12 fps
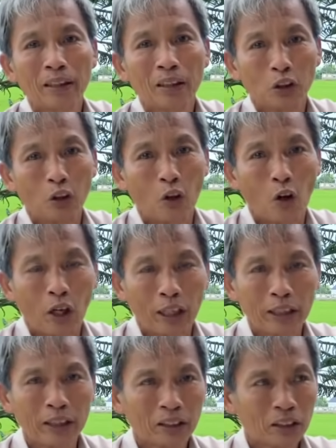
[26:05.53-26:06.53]
do
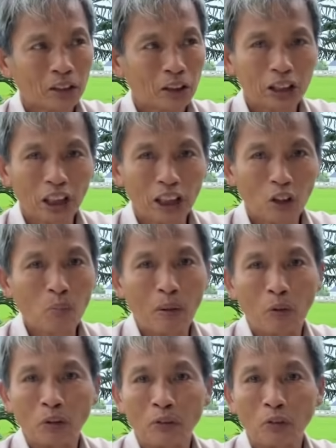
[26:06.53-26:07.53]
cái cái sức hút
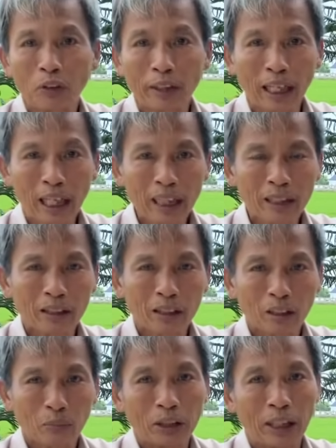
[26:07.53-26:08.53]
màu nhiệm của trái đất
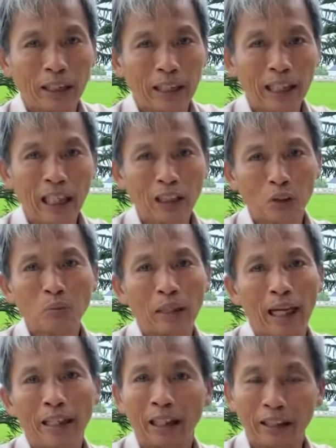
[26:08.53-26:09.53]
bởi vì trái đất chúng
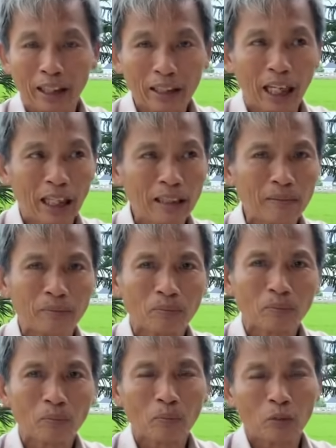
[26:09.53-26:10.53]
ta là rất lớn
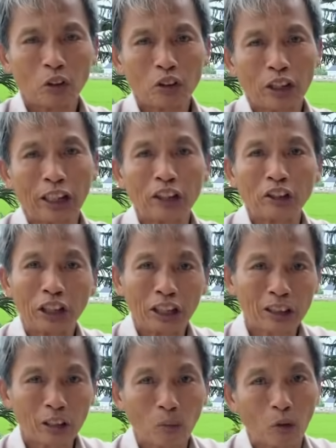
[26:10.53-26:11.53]
nó xoay chuyển
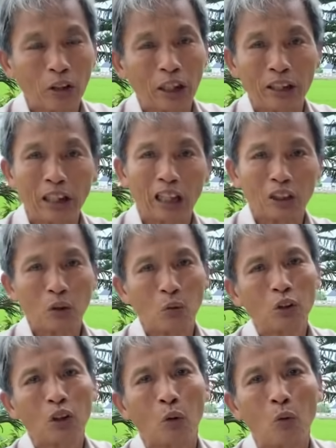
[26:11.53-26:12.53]
trong cái định lực vũ
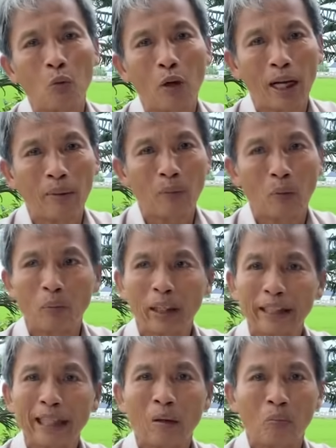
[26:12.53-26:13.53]
trụ qua một cái
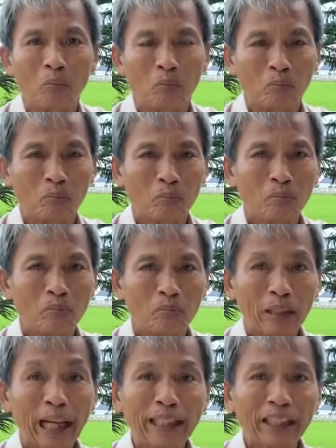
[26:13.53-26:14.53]
dòng
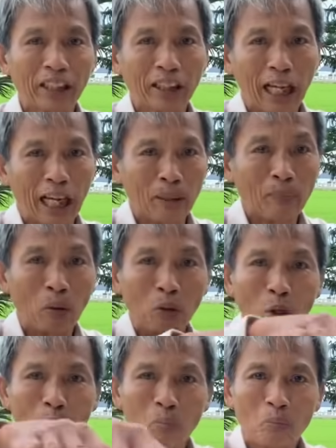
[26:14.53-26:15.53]
thái dương hệ bầu
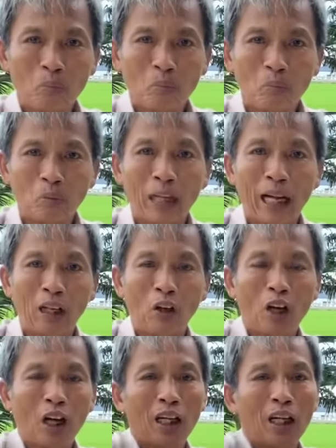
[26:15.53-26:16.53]
dục là
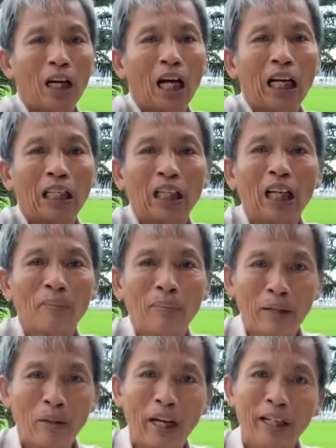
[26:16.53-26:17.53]
nó hình nó hơi
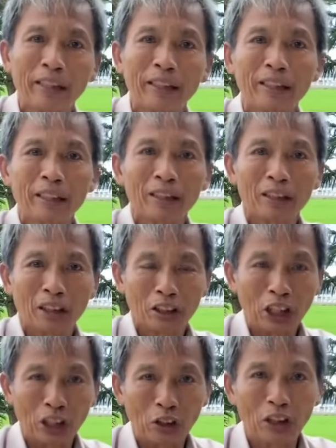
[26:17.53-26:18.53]
méo hơi
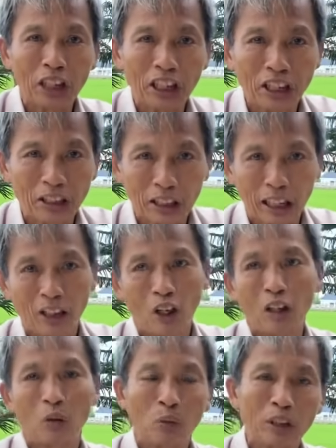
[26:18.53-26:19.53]
thì nó đi như thế
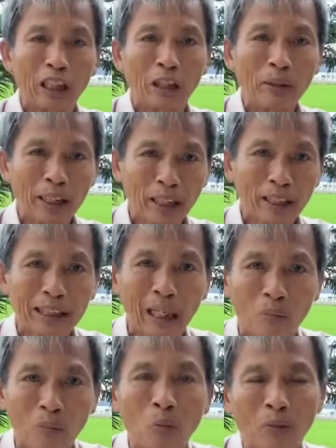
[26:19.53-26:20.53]
đó là quý vị biết đó,
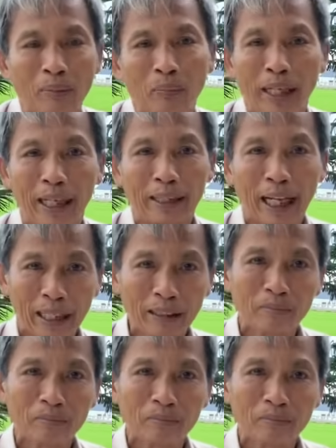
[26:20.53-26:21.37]
trong một năm 12 tháng